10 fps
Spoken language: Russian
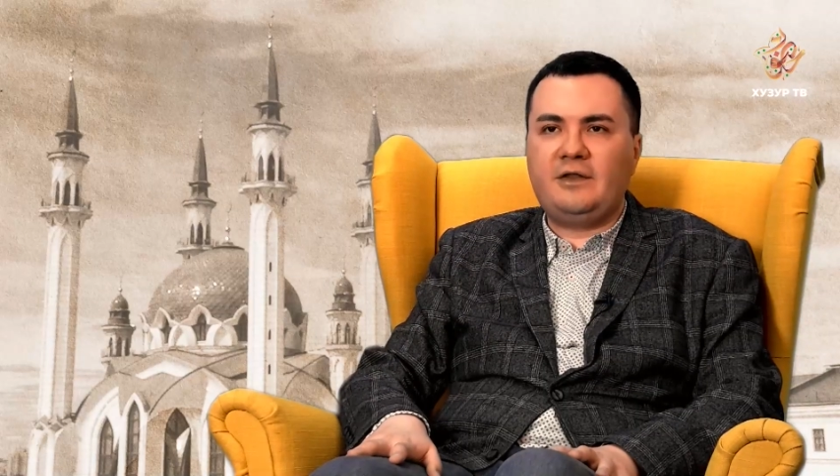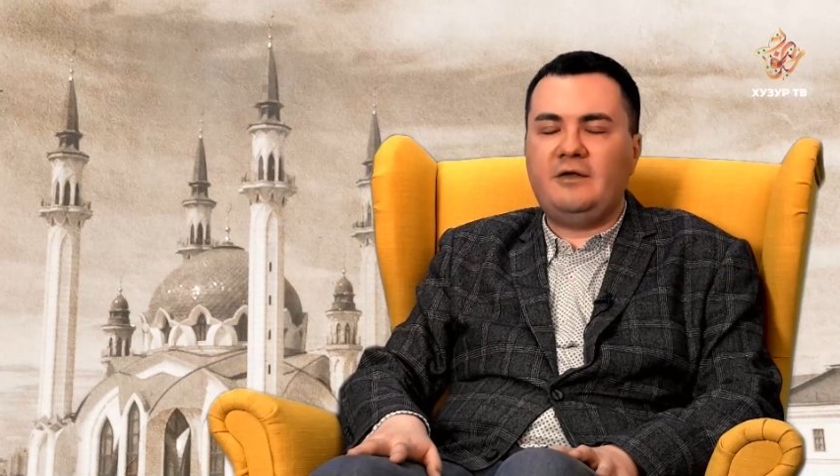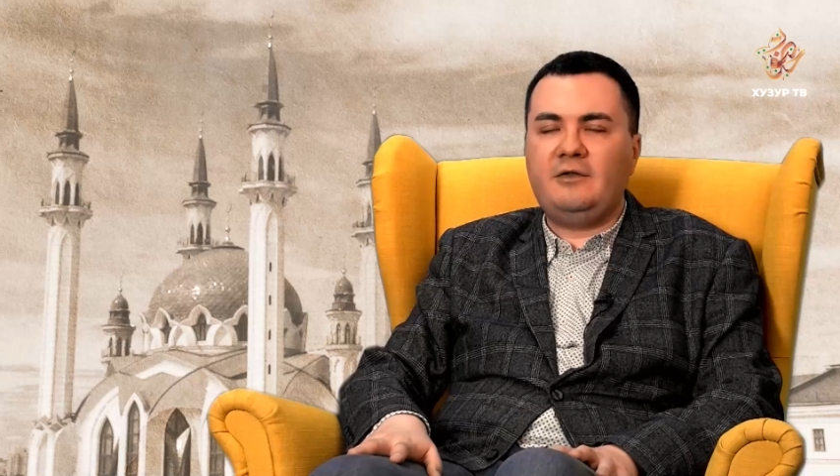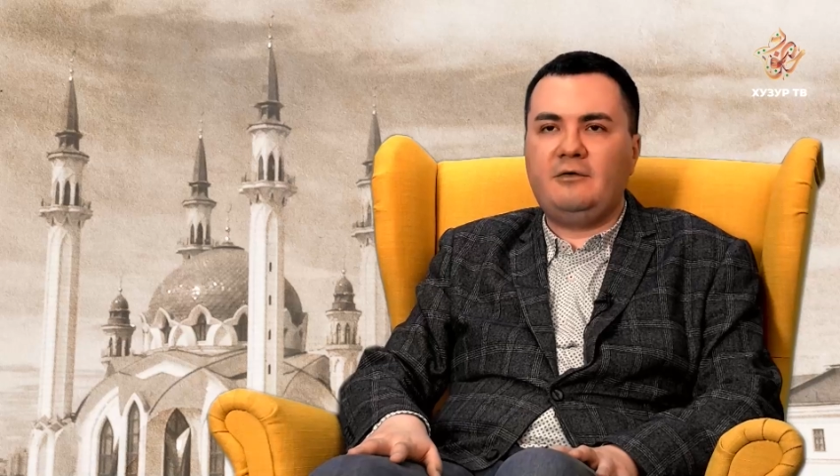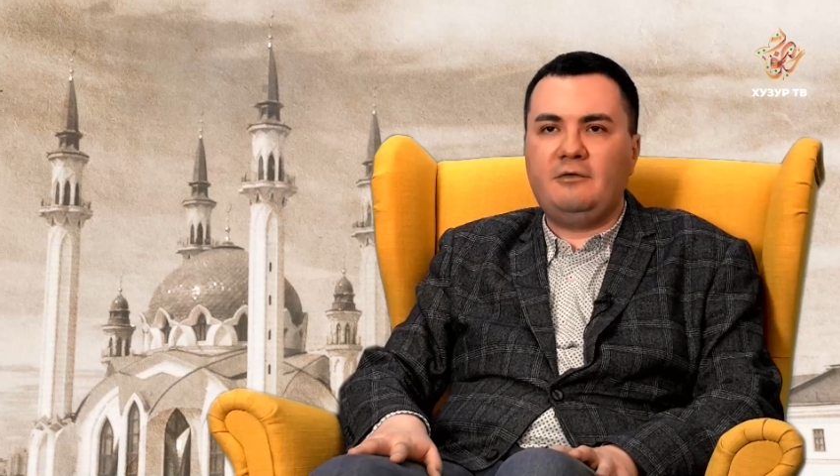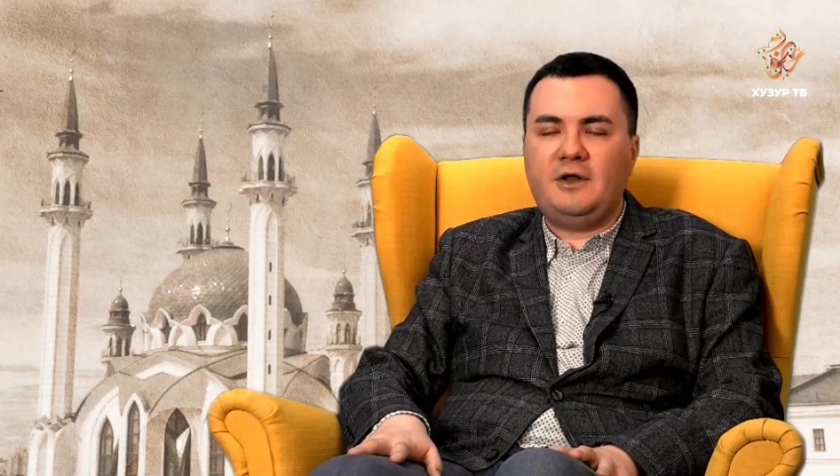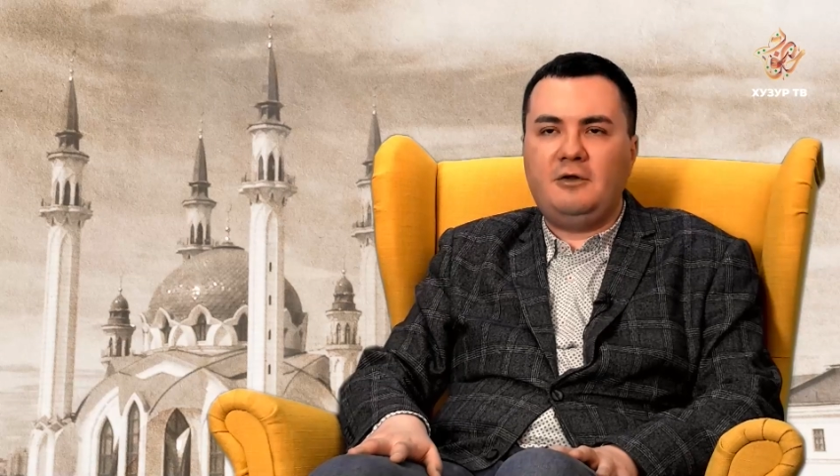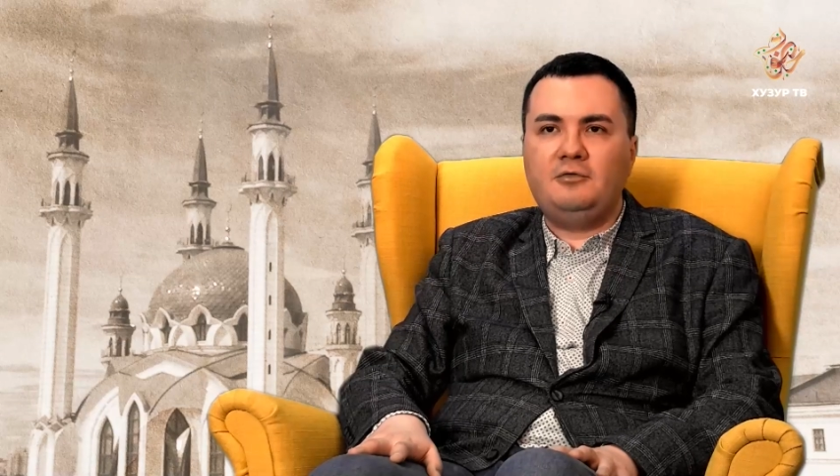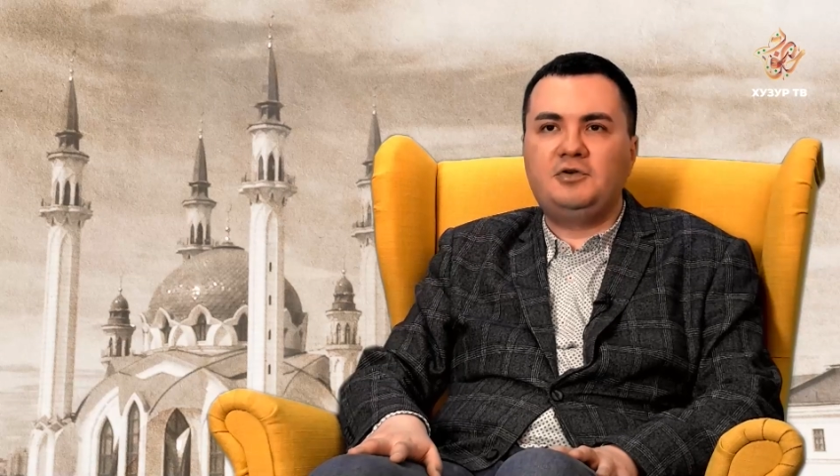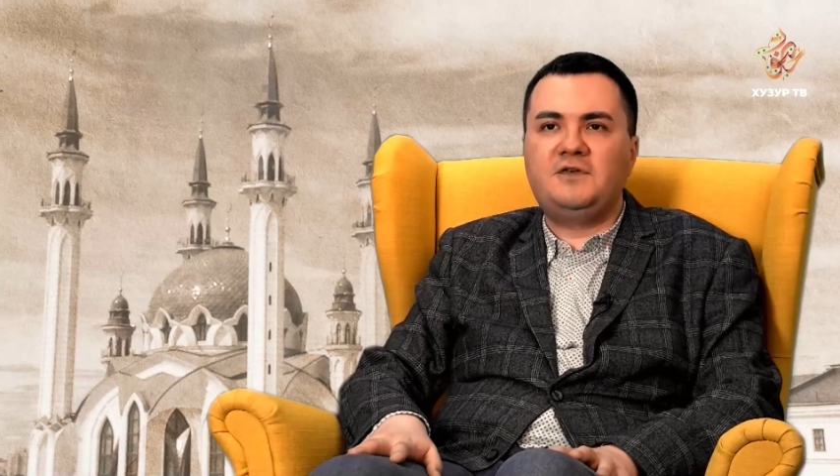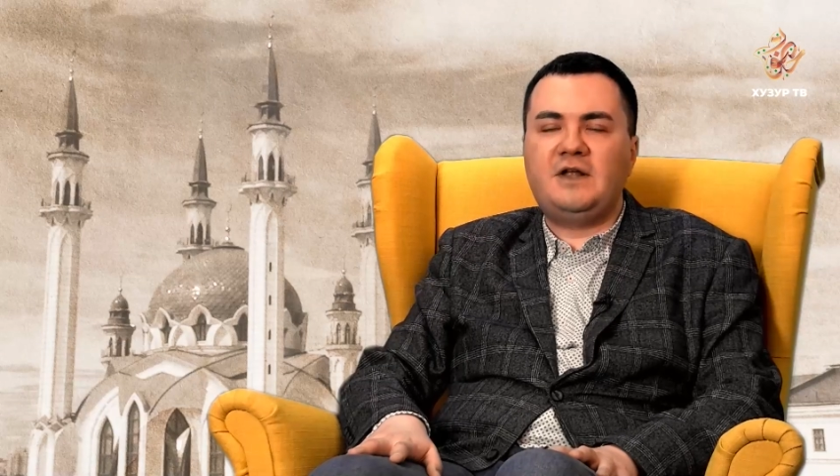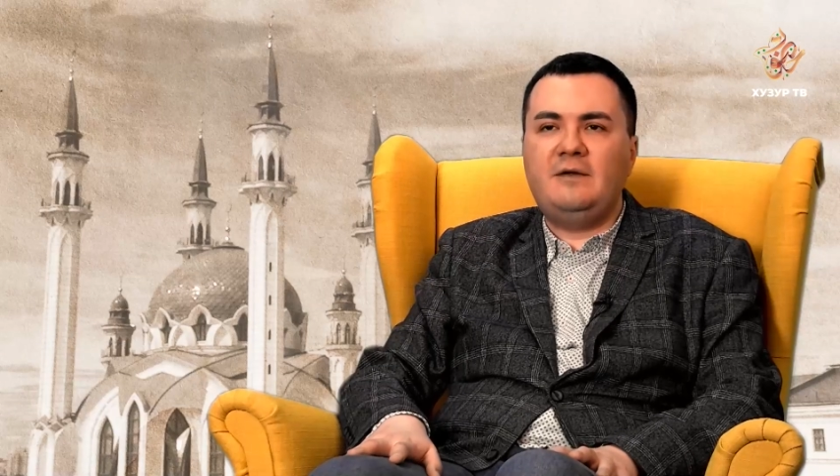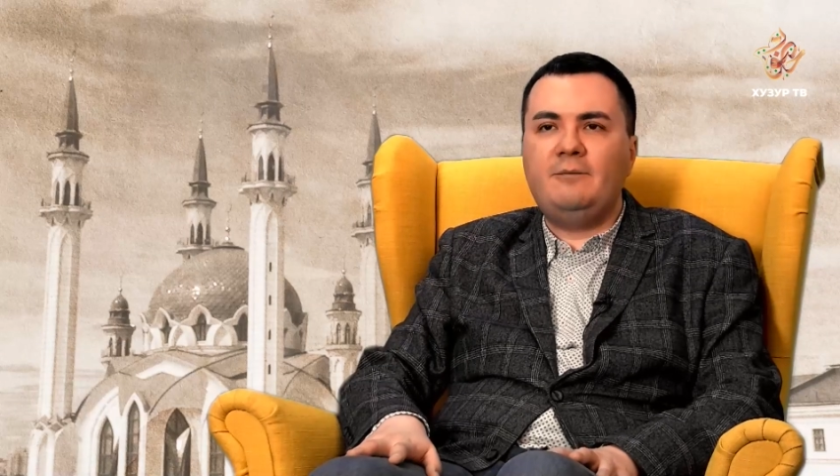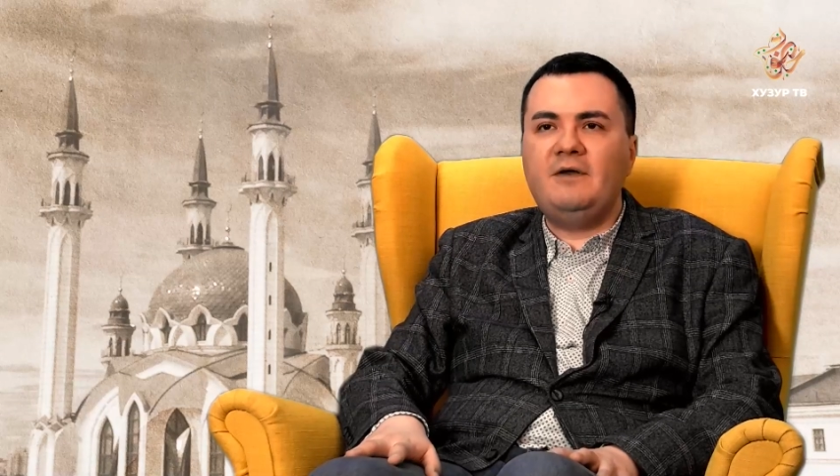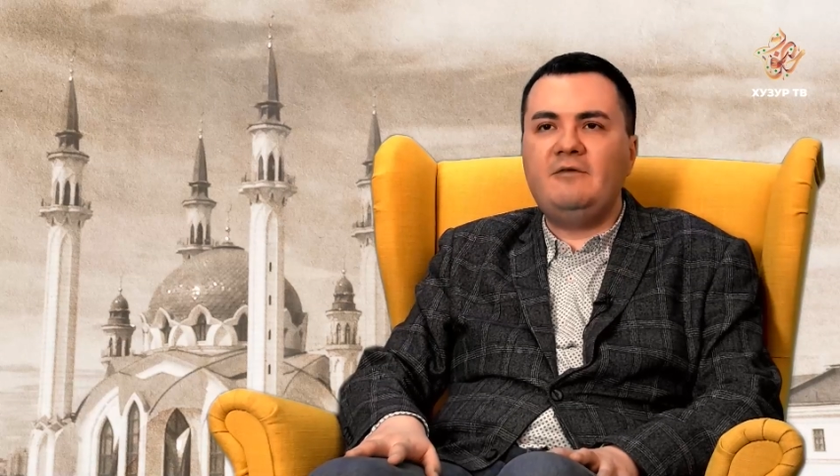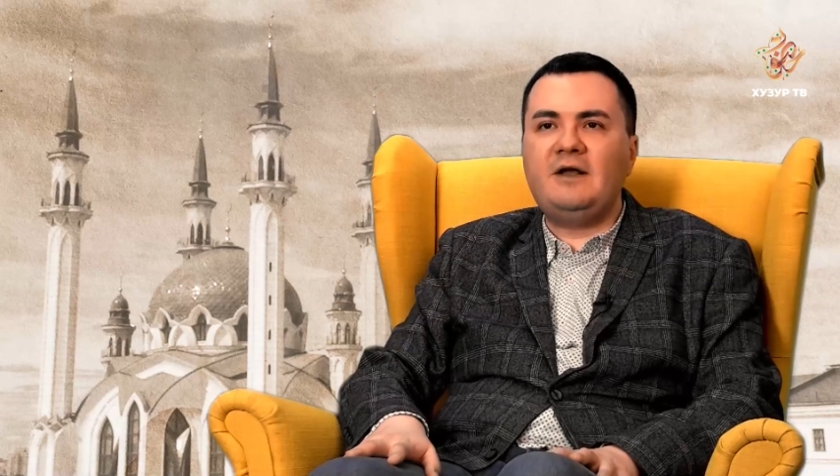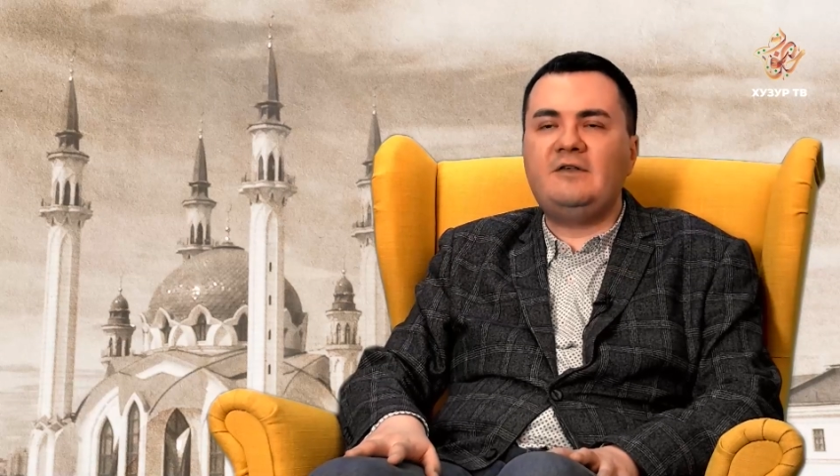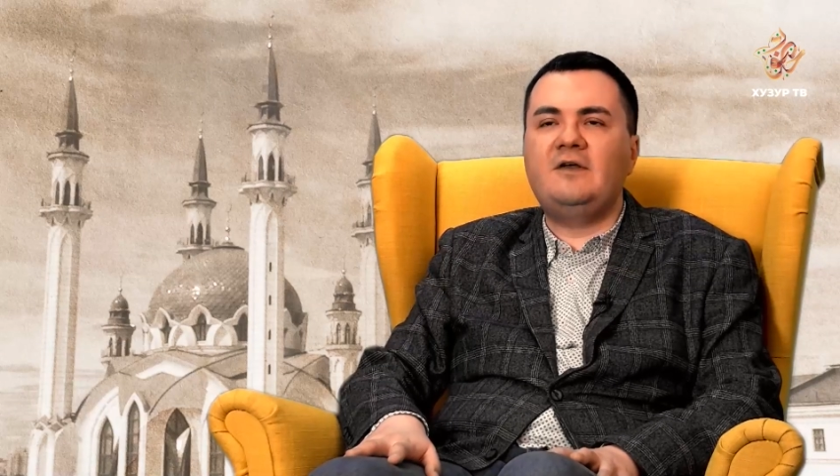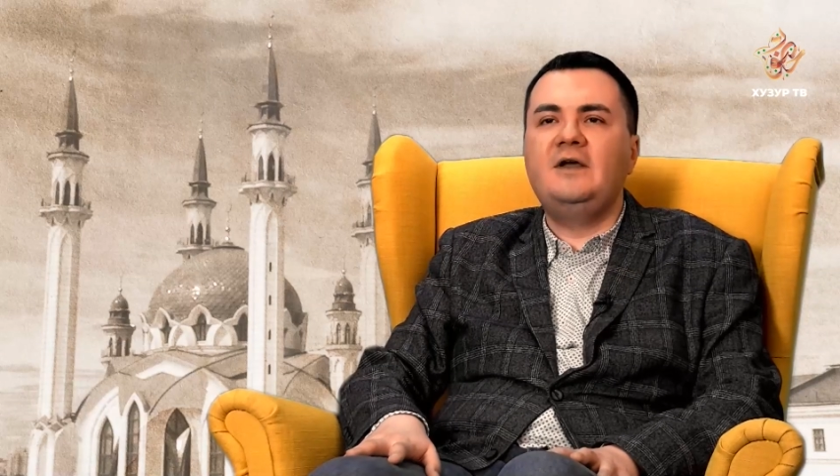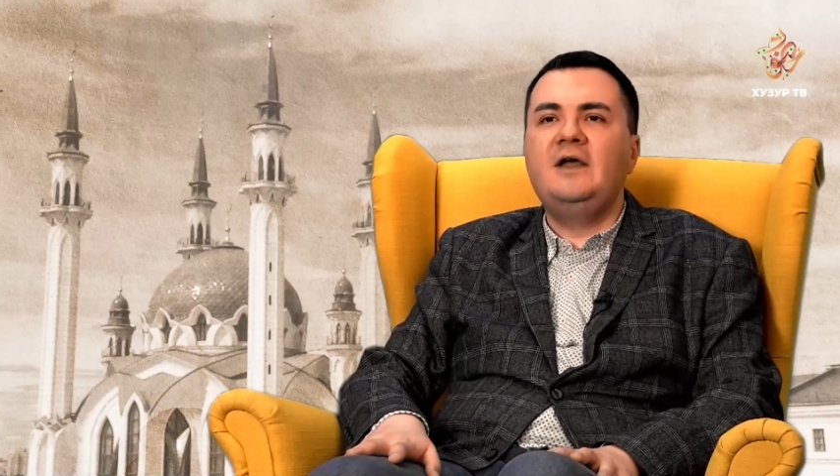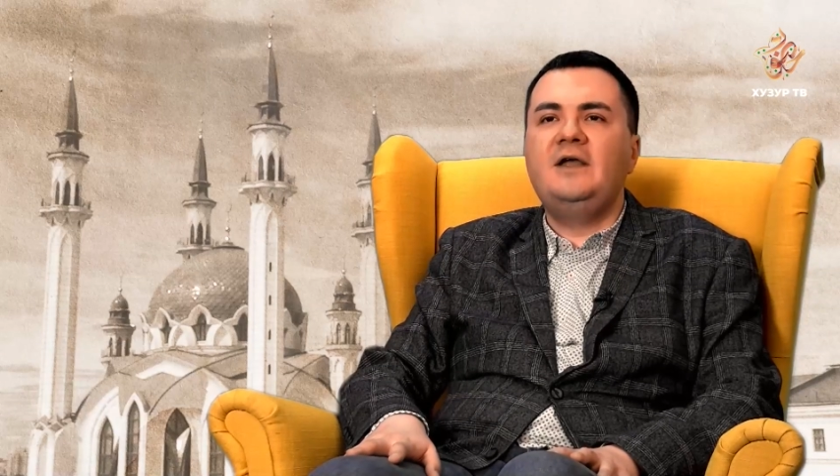Советского Союза уже стали появляться.